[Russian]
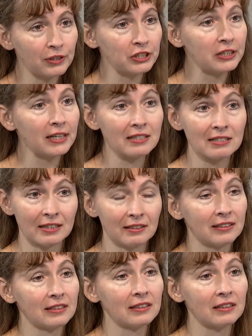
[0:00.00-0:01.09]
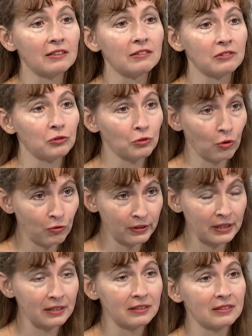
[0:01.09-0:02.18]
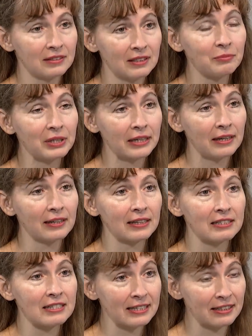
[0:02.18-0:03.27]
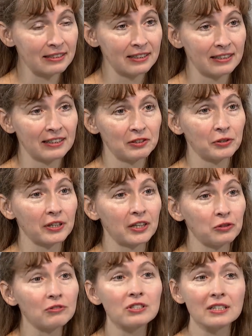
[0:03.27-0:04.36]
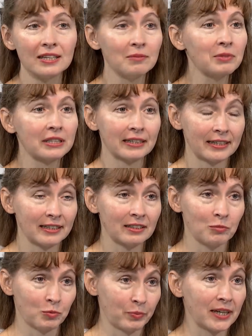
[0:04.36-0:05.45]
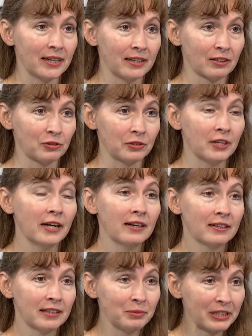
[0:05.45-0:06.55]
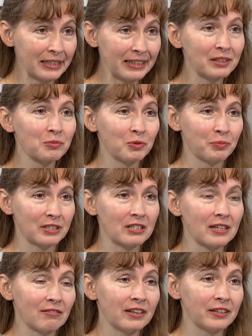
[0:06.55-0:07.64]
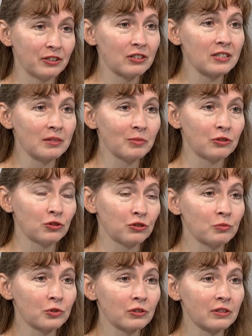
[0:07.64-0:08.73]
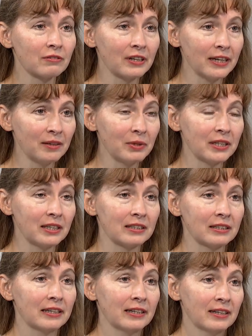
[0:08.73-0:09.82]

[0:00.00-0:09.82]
Каждый раз это новые номера концертные, которые готовятся именно к этому проекту, именно к этому представлению. Это занимает очень много времени.